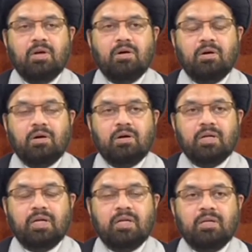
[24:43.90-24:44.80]
और
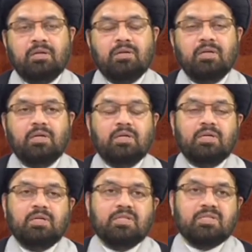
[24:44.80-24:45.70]
इन
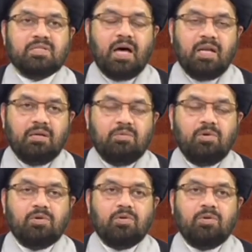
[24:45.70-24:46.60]
ालिमों
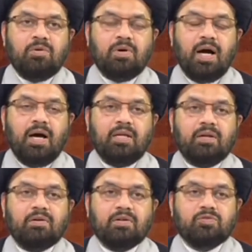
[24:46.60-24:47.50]
को आल
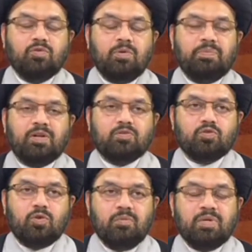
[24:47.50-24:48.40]
रसूल पर
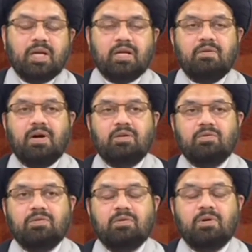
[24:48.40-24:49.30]
जुल्म करने वालों
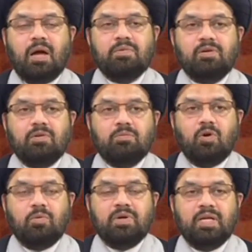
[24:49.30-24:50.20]
को
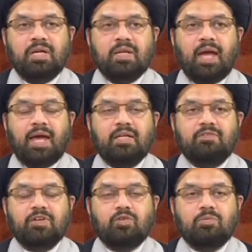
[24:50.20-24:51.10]
अमीरमिन
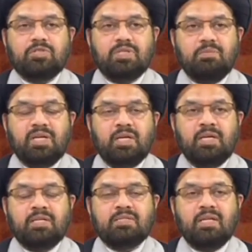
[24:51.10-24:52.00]

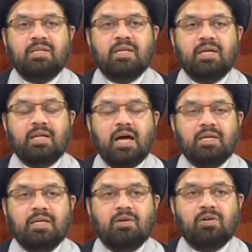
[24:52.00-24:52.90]
खलीफ़तमसलमिन ज़िल
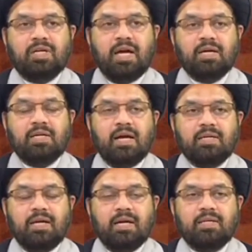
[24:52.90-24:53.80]
इलाही और क्या क्या
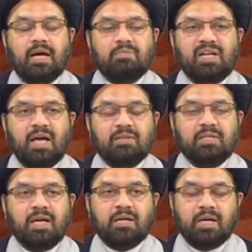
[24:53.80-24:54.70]
क्या क्या बना
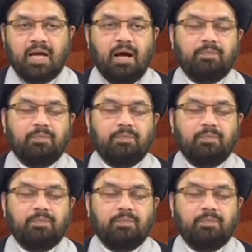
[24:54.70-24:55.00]
दिया गया